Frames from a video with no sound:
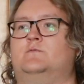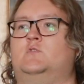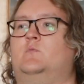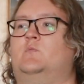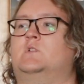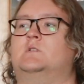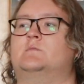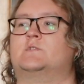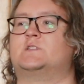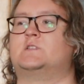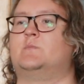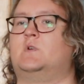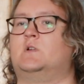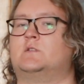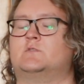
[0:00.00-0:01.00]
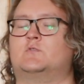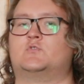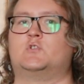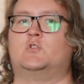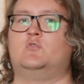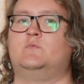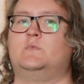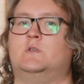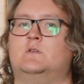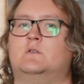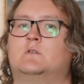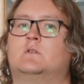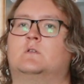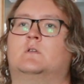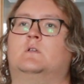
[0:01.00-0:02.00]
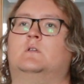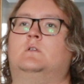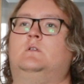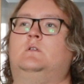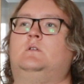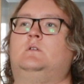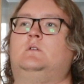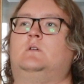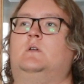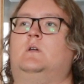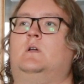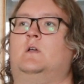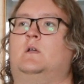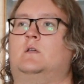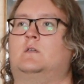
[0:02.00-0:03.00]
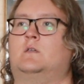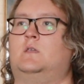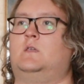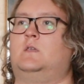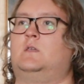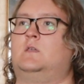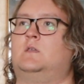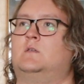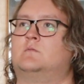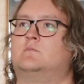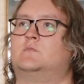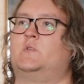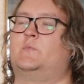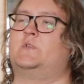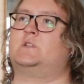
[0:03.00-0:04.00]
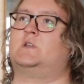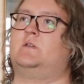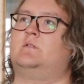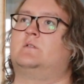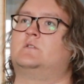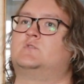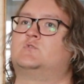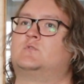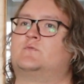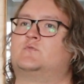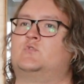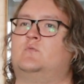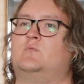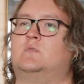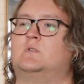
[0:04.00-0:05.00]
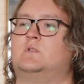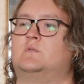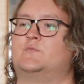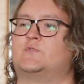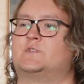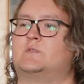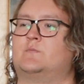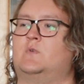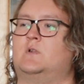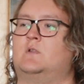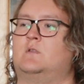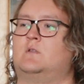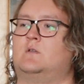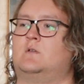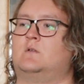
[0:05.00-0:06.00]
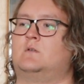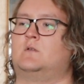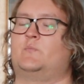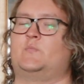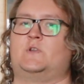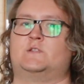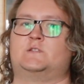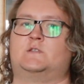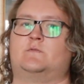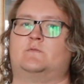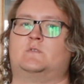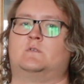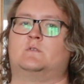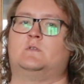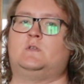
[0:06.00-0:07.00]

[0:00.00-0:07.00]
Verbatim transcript: все было максимально дружелюбно, а, и мне понравилось, что все было максимально оперативно,